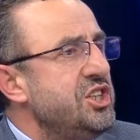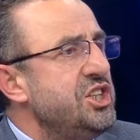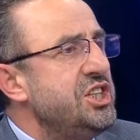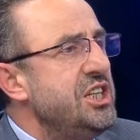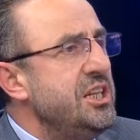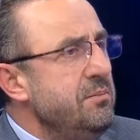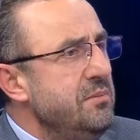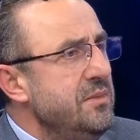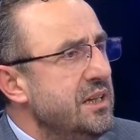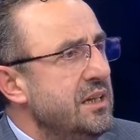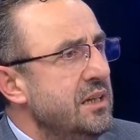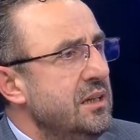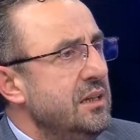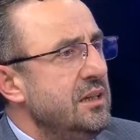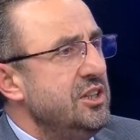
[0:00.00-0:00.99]

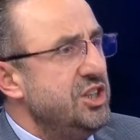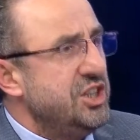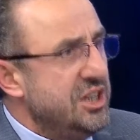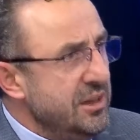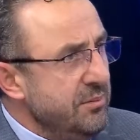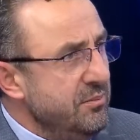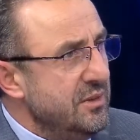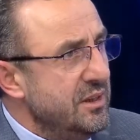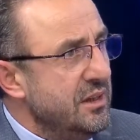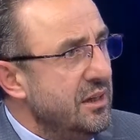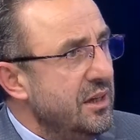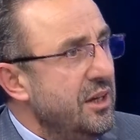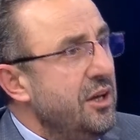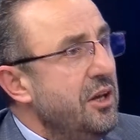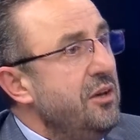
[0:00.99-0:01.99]
Şimdi, şimdi